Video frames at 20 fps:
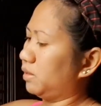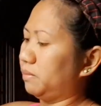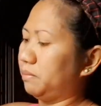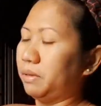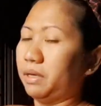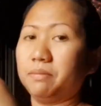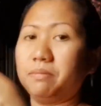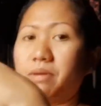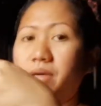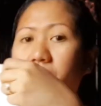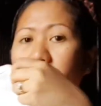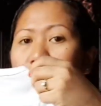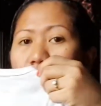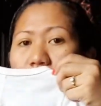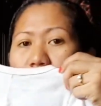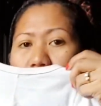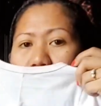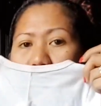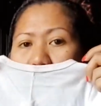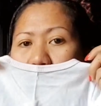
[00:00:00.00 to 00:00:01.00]
Mga baby, ano.
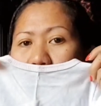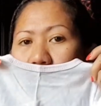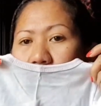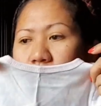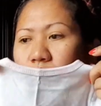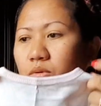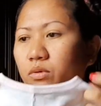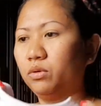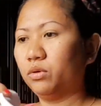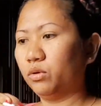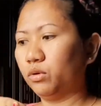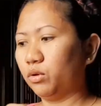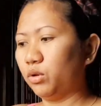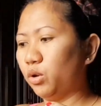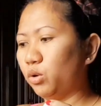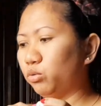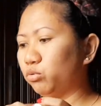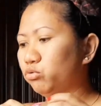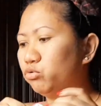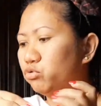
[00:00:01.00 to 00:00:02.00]

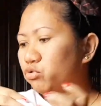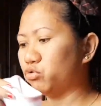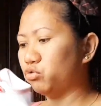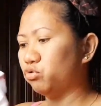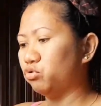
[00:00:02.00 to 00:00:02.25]
Clothes.